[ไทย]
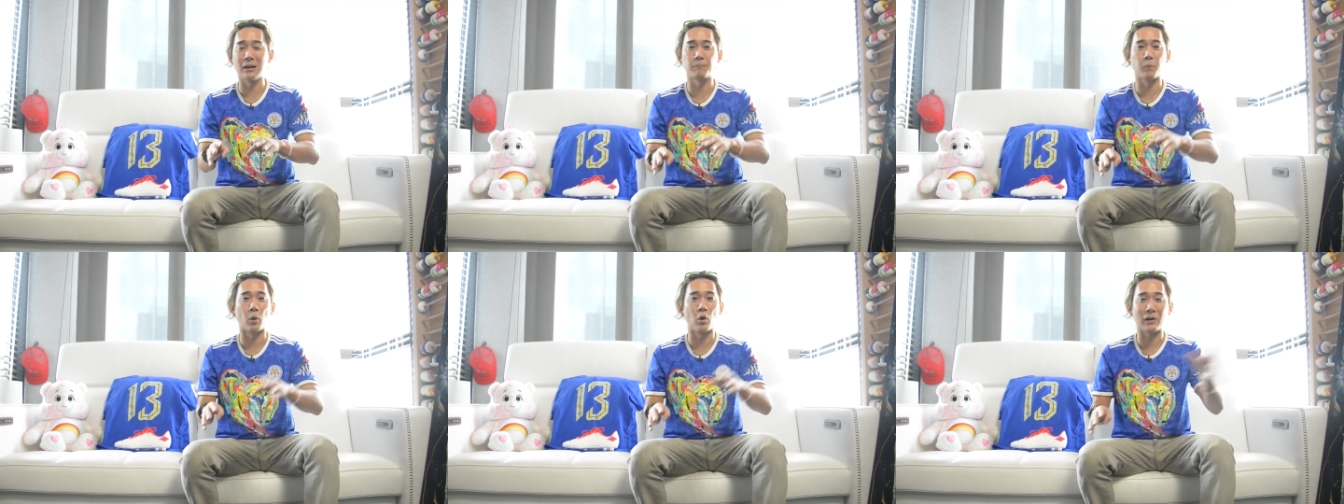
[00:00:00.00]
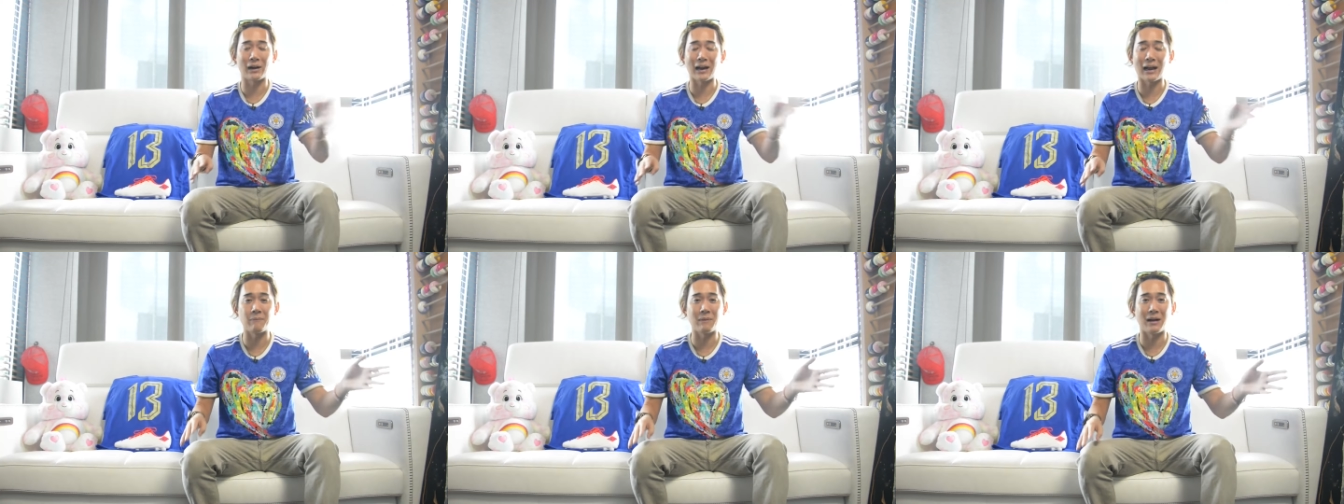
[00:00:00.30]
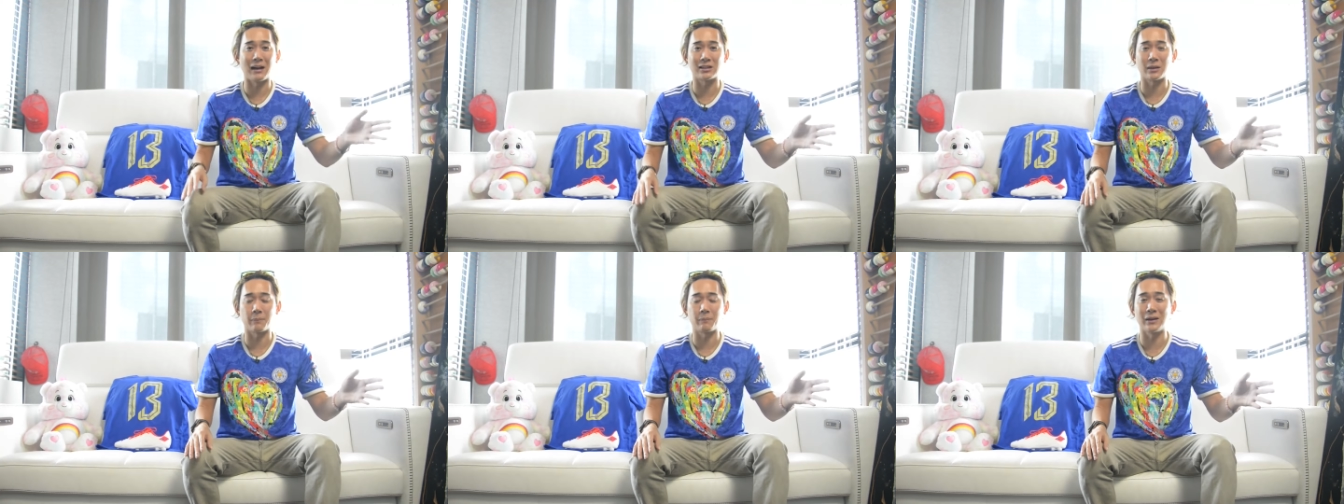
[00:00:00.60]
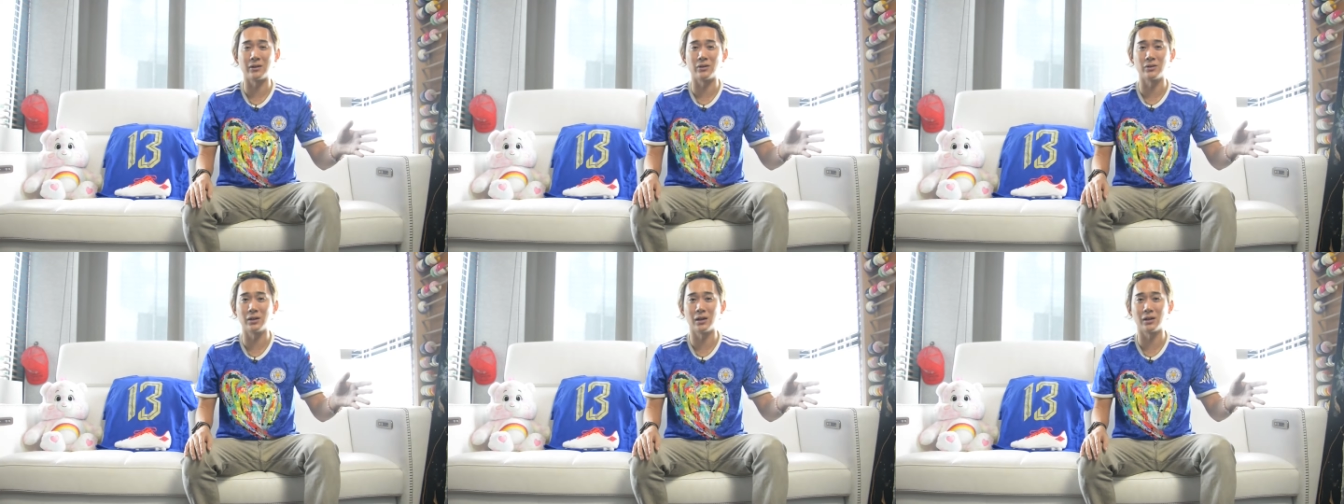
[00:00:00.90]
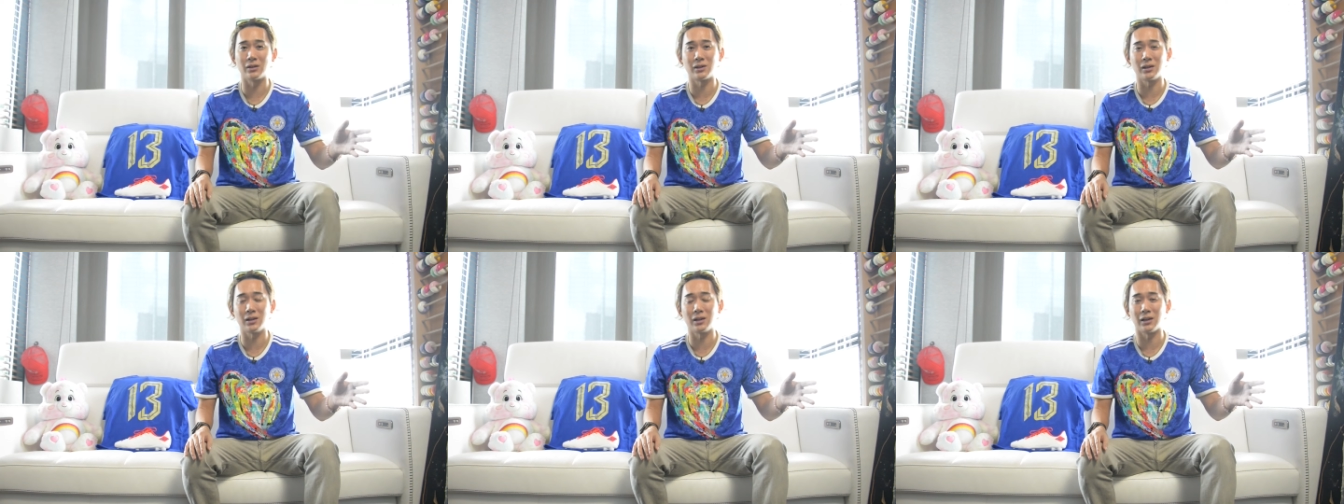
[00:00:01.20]
องโปรแกรมอาจจะเป็นเรื่อง
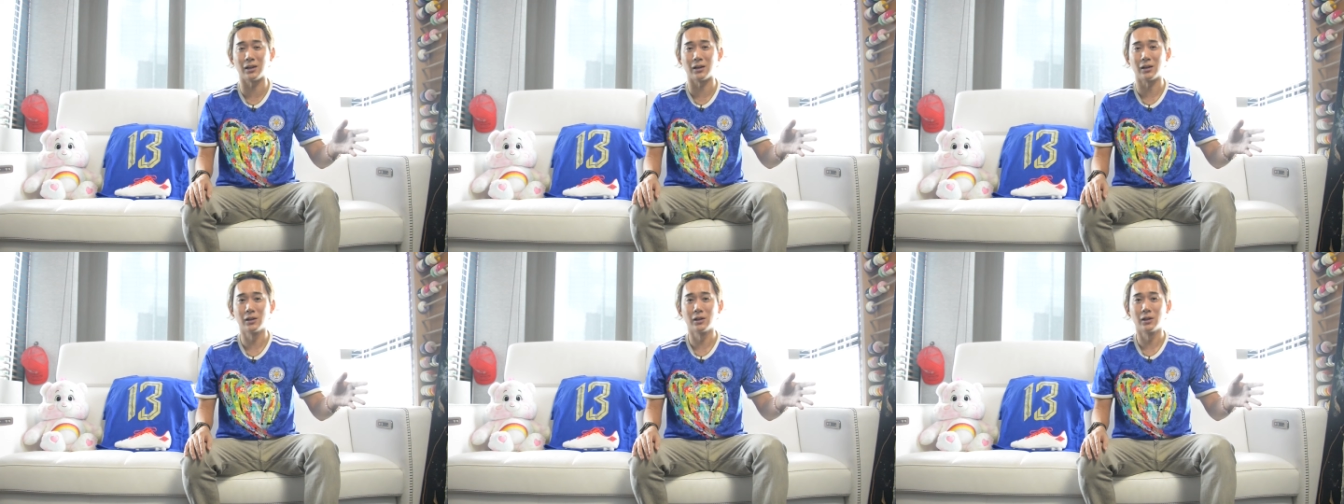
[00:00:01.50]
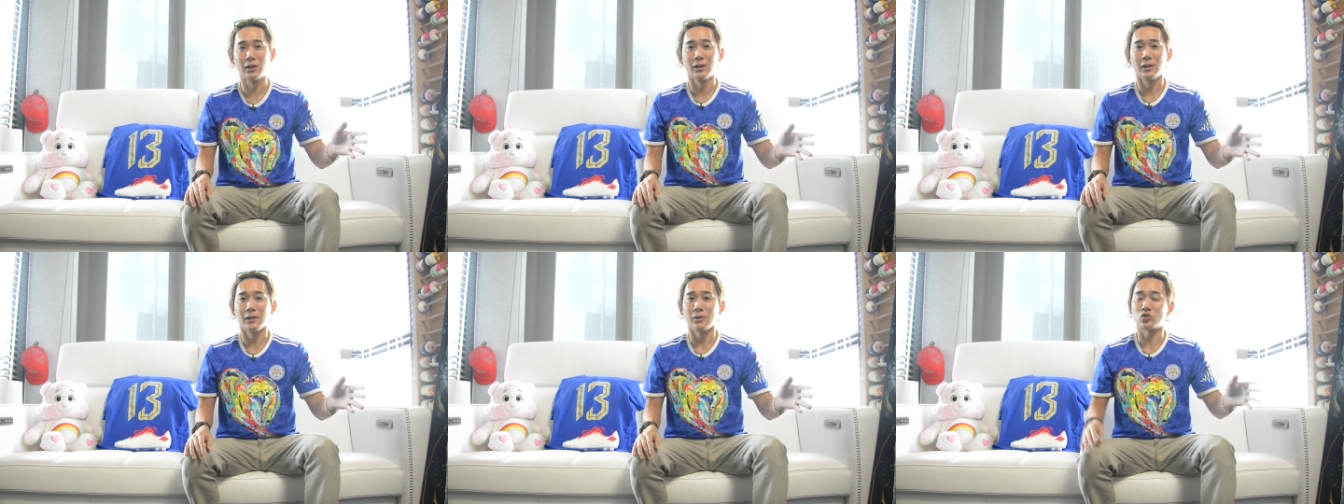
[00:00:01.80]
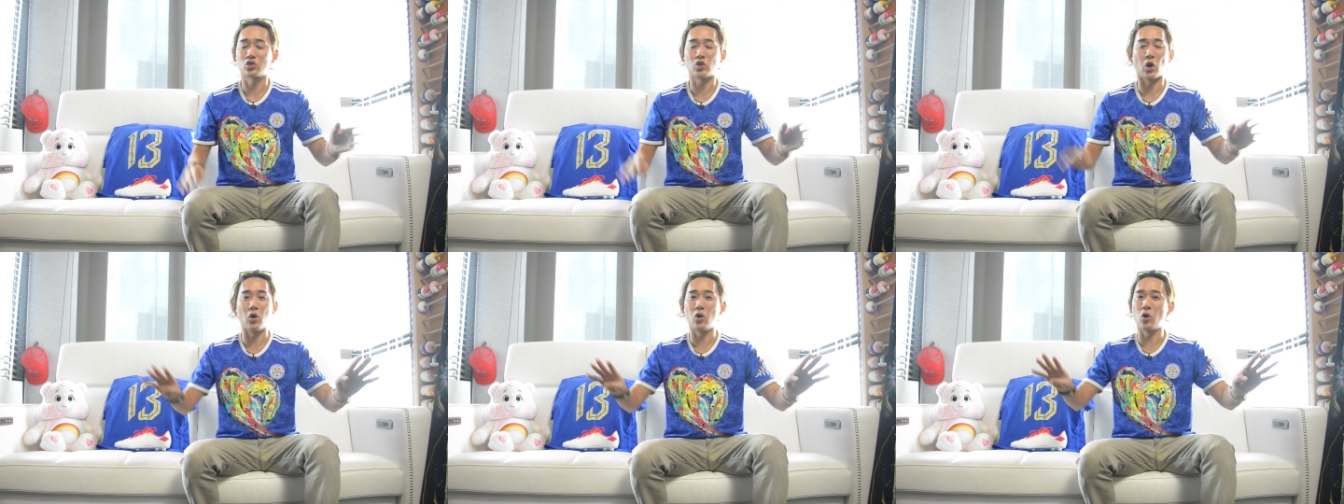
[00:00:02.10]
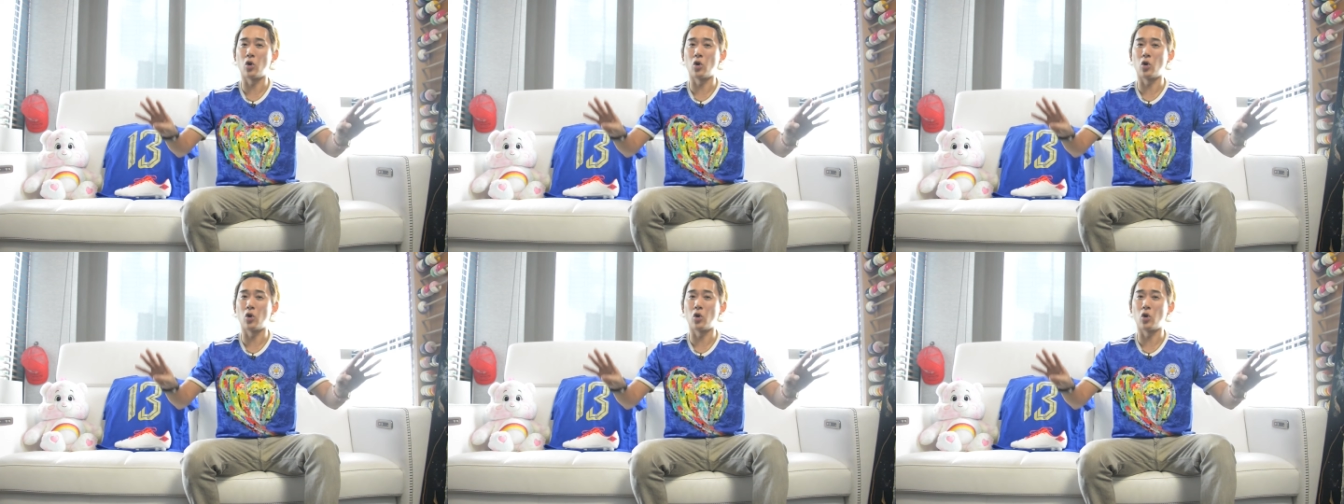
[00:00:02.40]
ที่สอง